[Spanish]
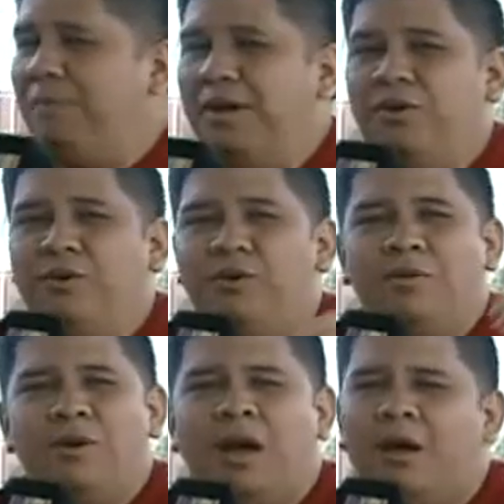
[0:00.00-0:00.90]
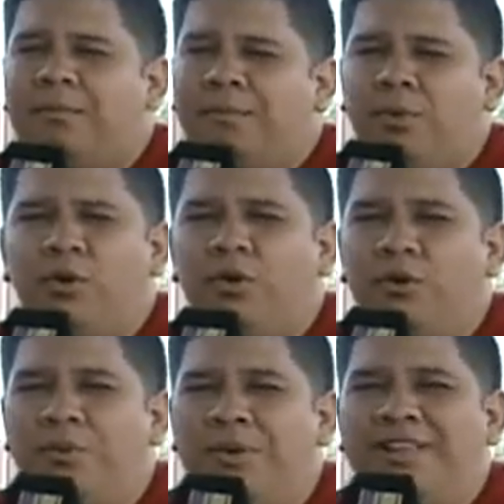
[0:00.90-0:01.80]
pero a poco de
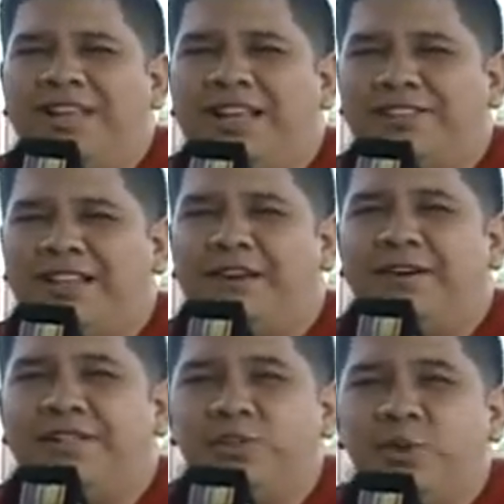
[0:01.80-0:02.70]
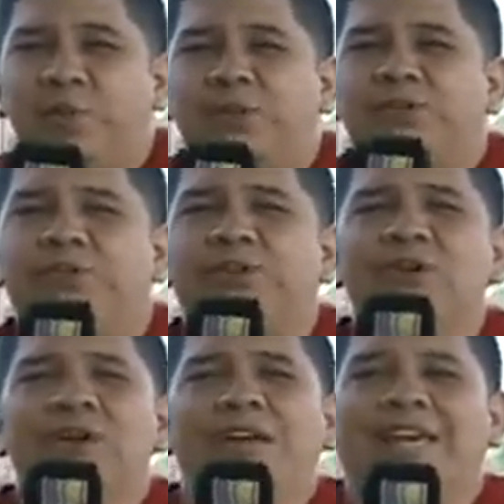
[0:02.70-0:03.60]
un mes de la celebración, por eso
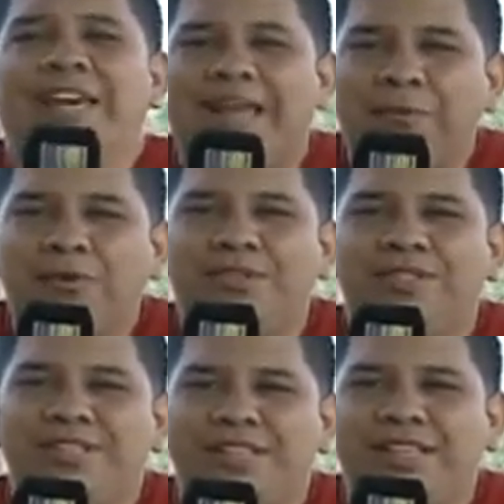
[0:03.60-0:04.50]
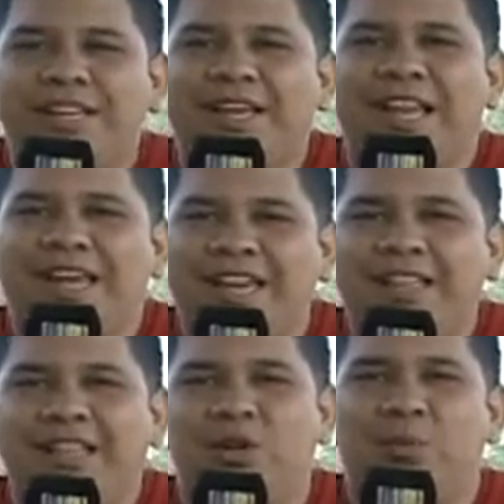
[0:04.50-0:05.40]
queremos insistir que la gente nos